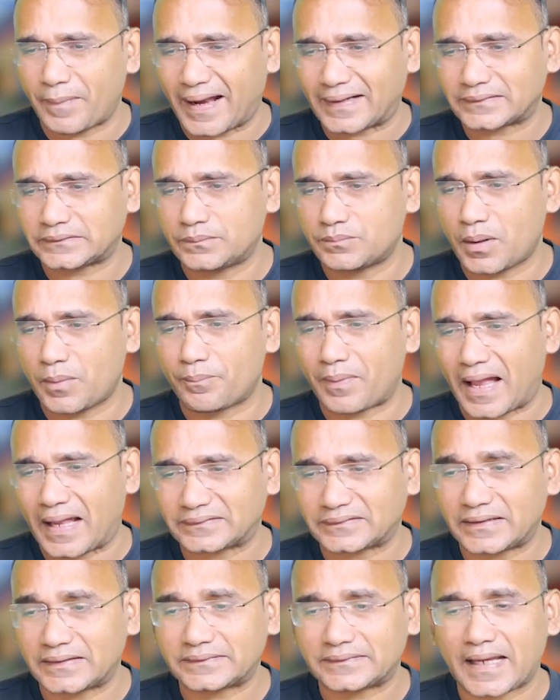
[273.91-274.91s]
मैक्सिमम
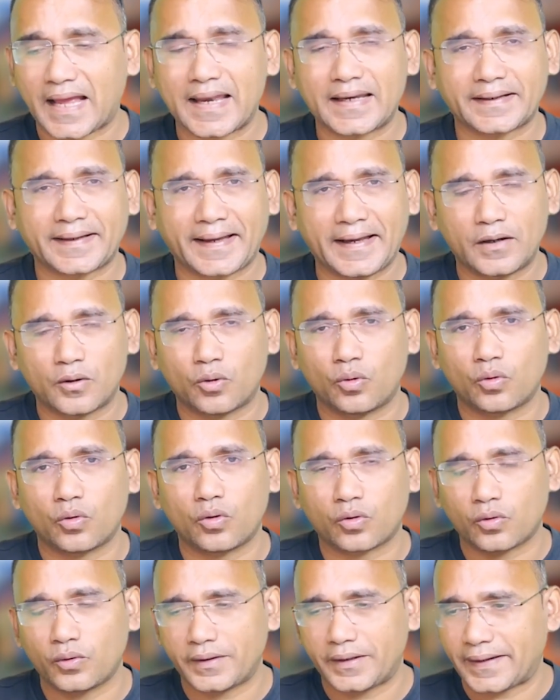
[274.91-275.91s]
बासठ साल के लोगों
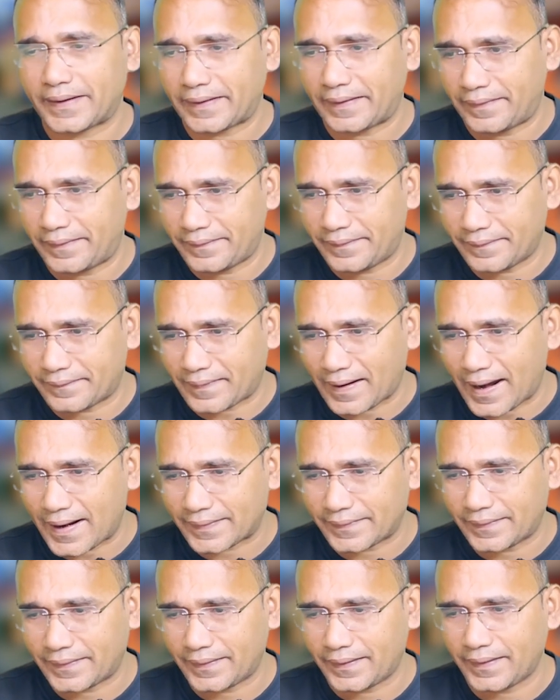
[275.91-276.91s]
को ये क्रेडिट कार्ड
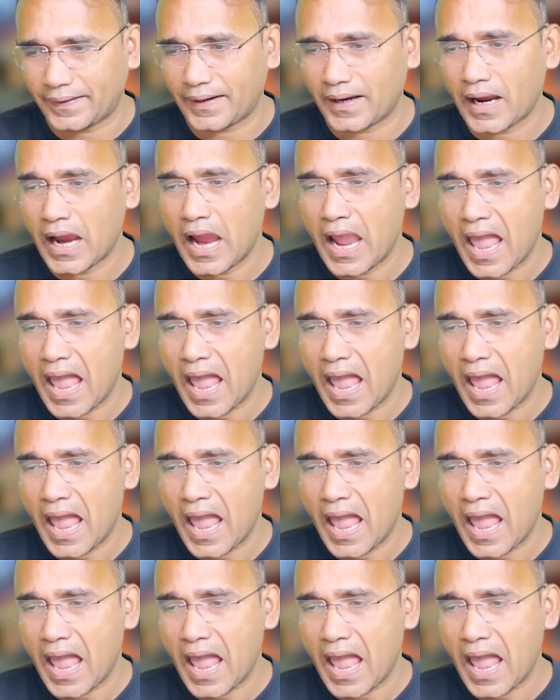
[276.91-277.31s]
दे रहे हैं